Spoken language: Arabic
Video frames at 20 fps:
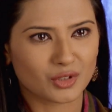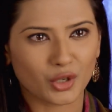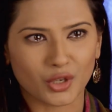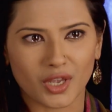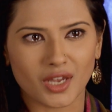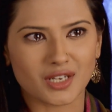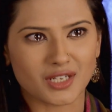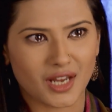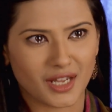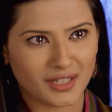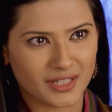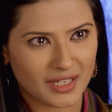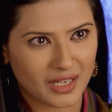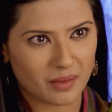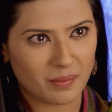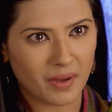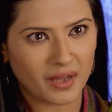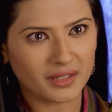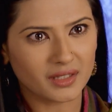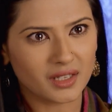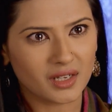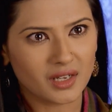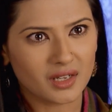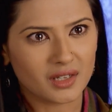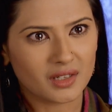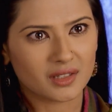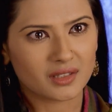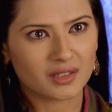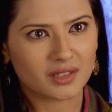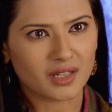أمي ارتباطي
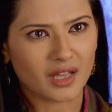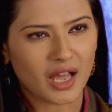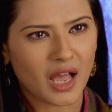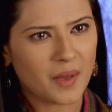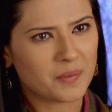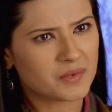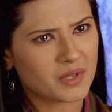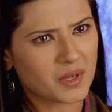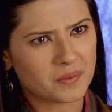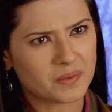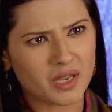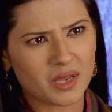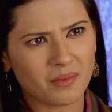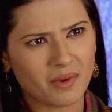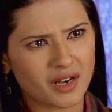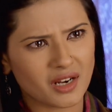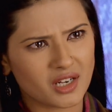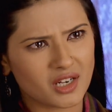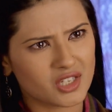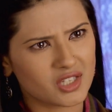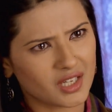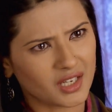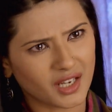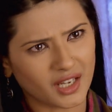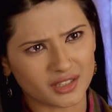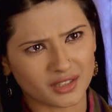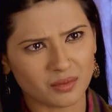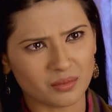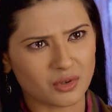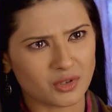الجديد ما بيعني أبداً
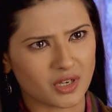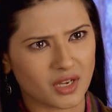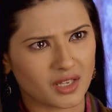إني قاطع